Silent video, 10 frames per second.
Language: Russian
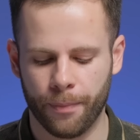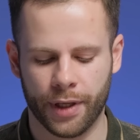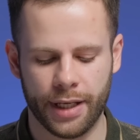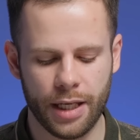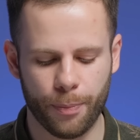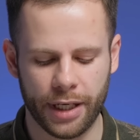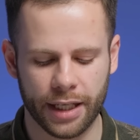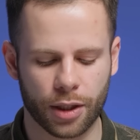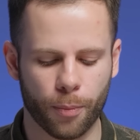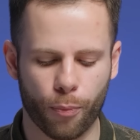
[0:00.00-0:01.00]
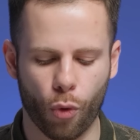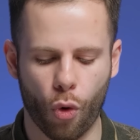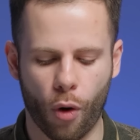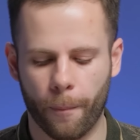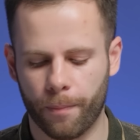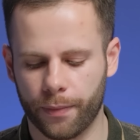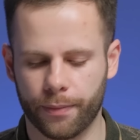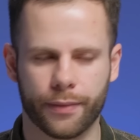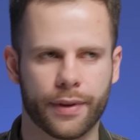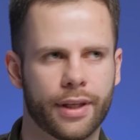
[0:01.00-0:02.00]
Э, и при этом по
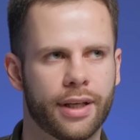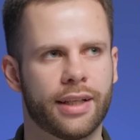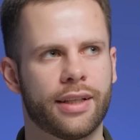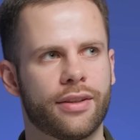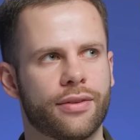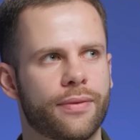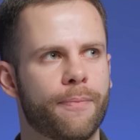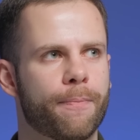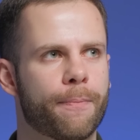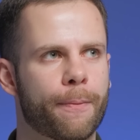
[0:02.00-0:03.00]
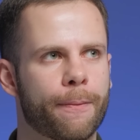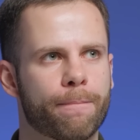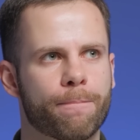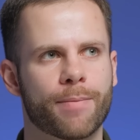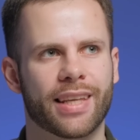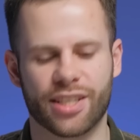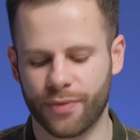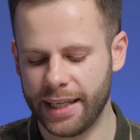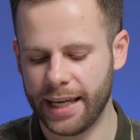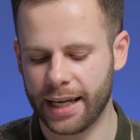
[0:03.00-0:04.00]
а,
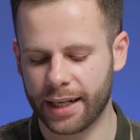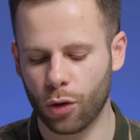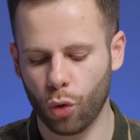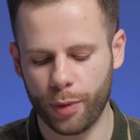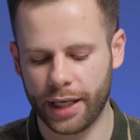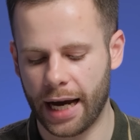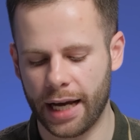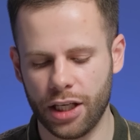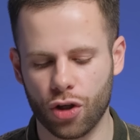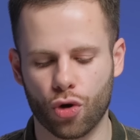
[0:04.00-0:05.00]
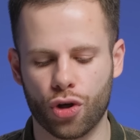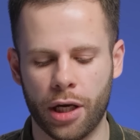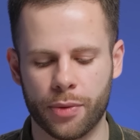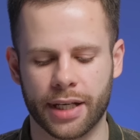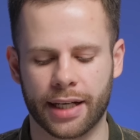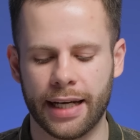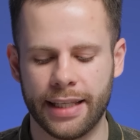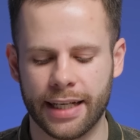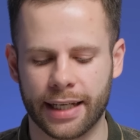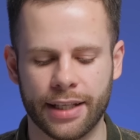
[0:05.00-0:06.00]
своей эргономике они ощущаются
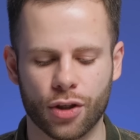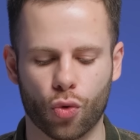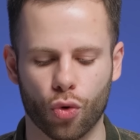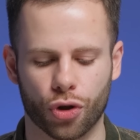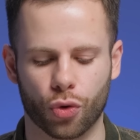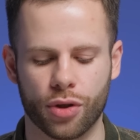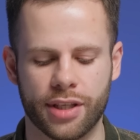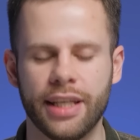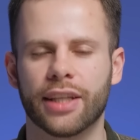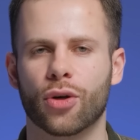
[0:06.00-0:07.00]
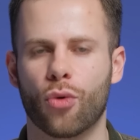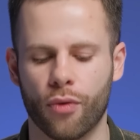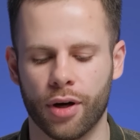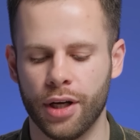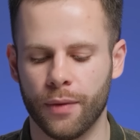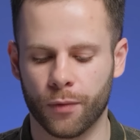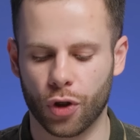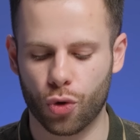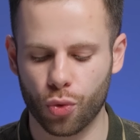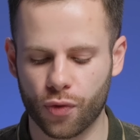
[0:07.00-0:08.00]
крайне и крайне схожи. То есть нет такого
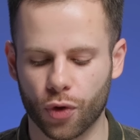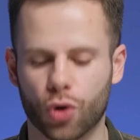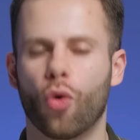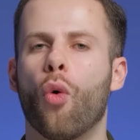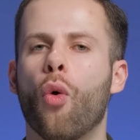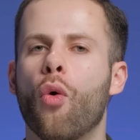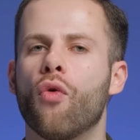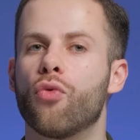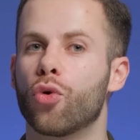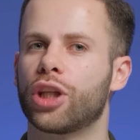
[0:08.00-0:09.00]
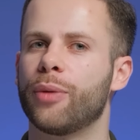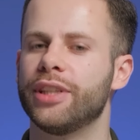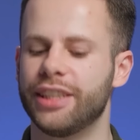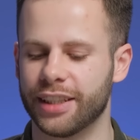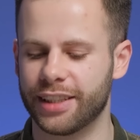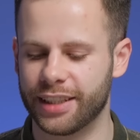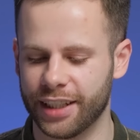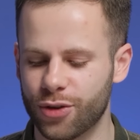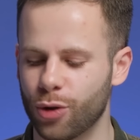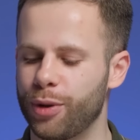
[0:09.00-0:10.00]
э, чувства, что о, вот м 11
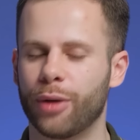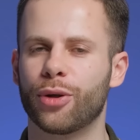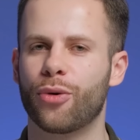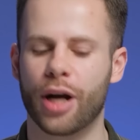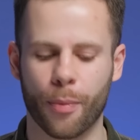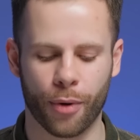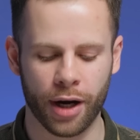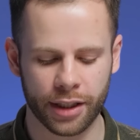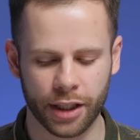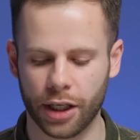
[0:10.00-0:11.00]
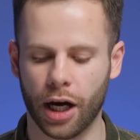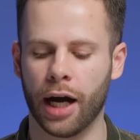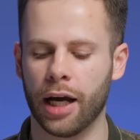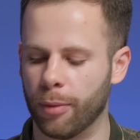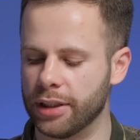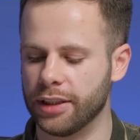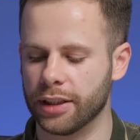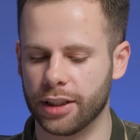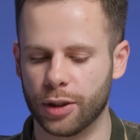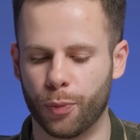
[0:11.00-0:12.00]
cs он прям такой компактненький, а м
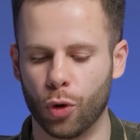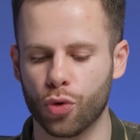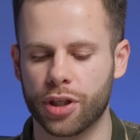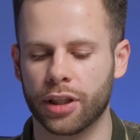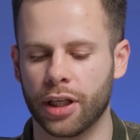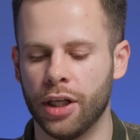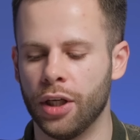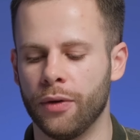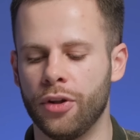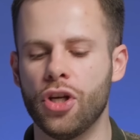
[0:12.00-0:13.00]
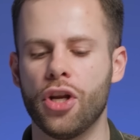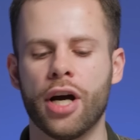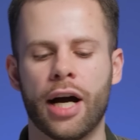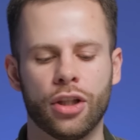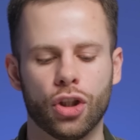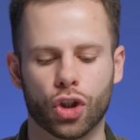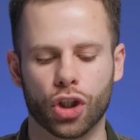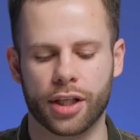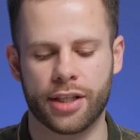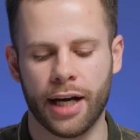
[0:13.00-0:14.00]
11 Plus это нереальный
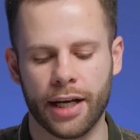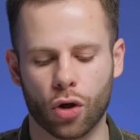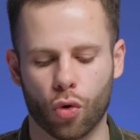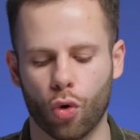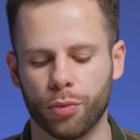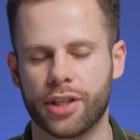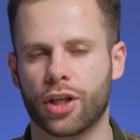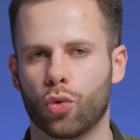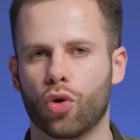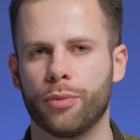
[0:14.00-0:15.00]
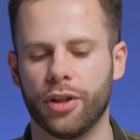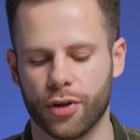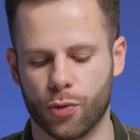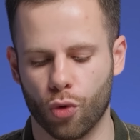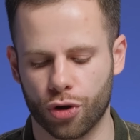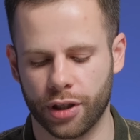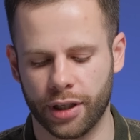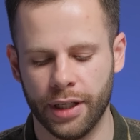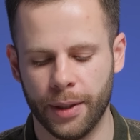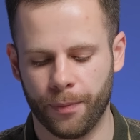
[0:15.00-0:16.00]
жердяй огромный, с которым
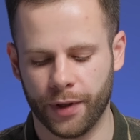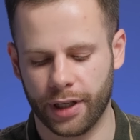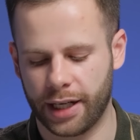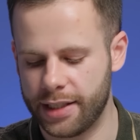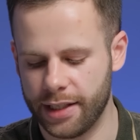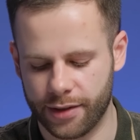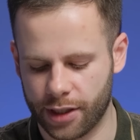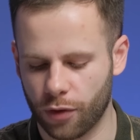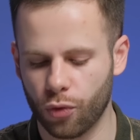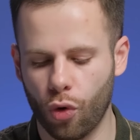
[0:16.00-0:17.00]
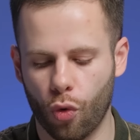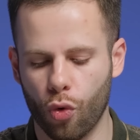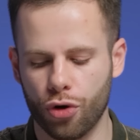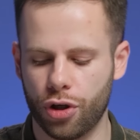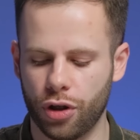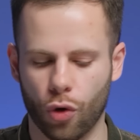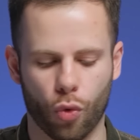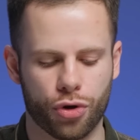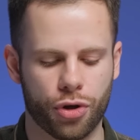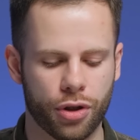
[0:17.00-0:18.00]
невозможно а, ходить. Все равно очень и
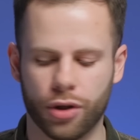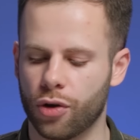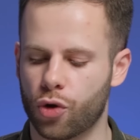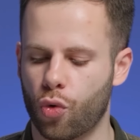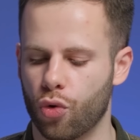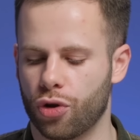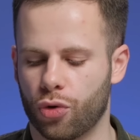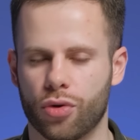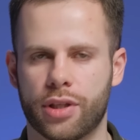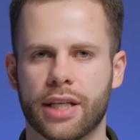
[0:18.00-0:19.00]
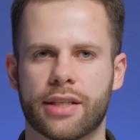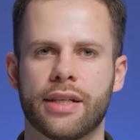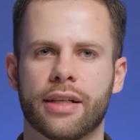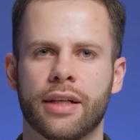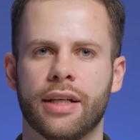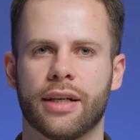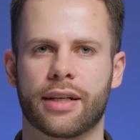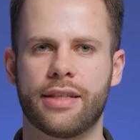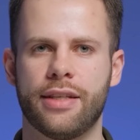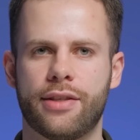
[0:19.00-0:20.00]
очень э, схожи. То есть если их
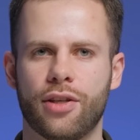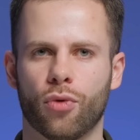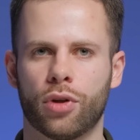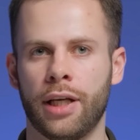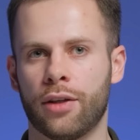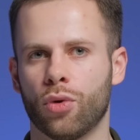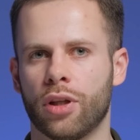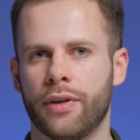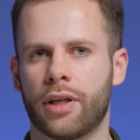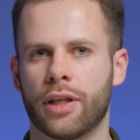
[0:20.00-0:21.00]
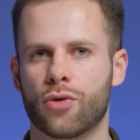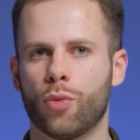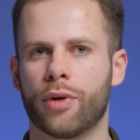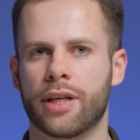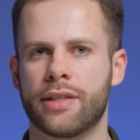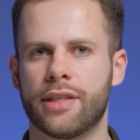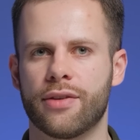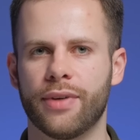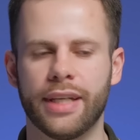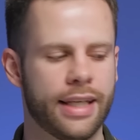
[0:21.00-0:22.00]
разнести вот так, то, наверное, особой
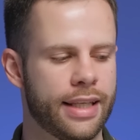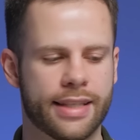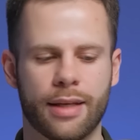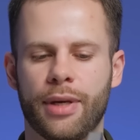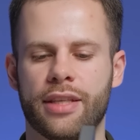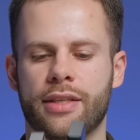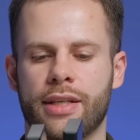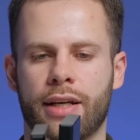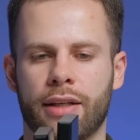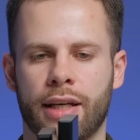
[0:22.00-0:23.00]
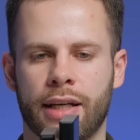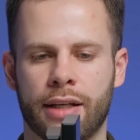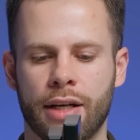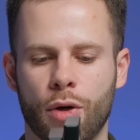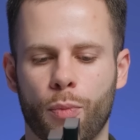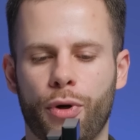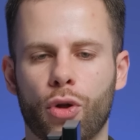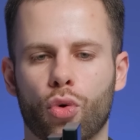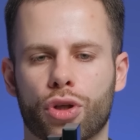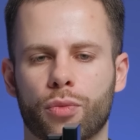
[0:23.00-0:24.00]
разницы вы и не заметите. Когда их
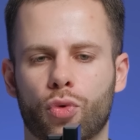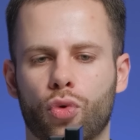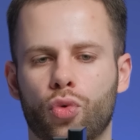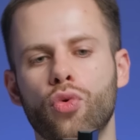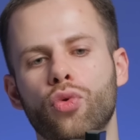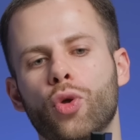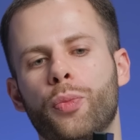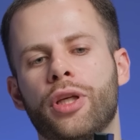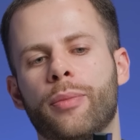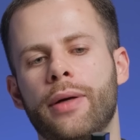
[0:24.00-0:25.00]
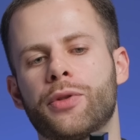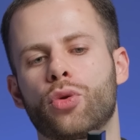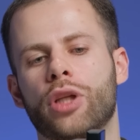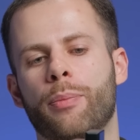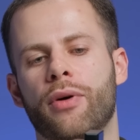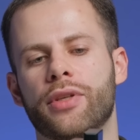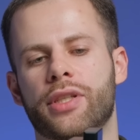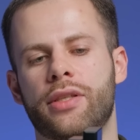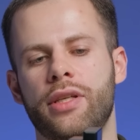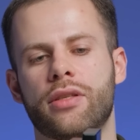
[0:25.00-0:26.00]
приложим друг к другу, то понимаем, что да, по
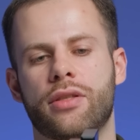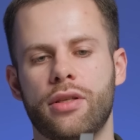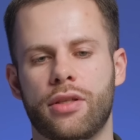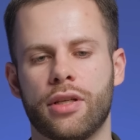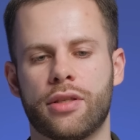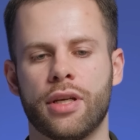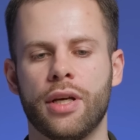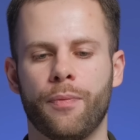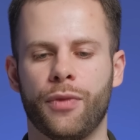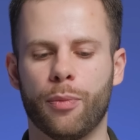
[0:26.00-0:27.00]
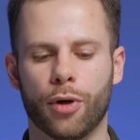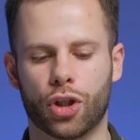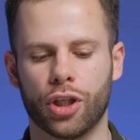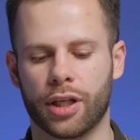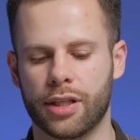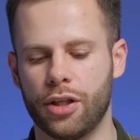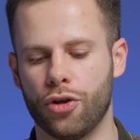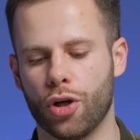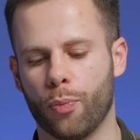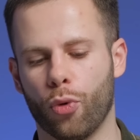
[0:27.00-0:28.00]
высоте здесь есть небольшие различия.